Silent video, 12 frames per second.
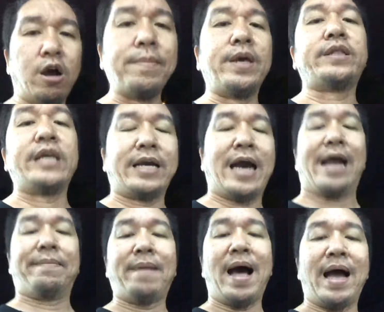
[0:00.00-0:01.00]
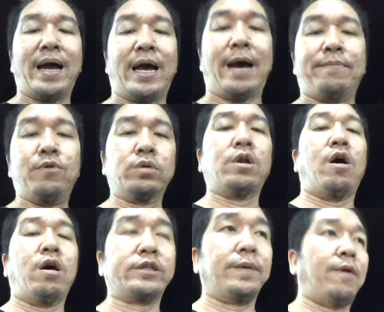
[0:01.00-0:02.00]
ก็มีติดขัดบ้างครับ ลูกน้
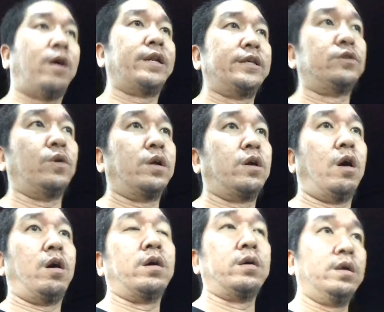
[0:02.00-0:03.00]
องเฉพาะในส่วนของ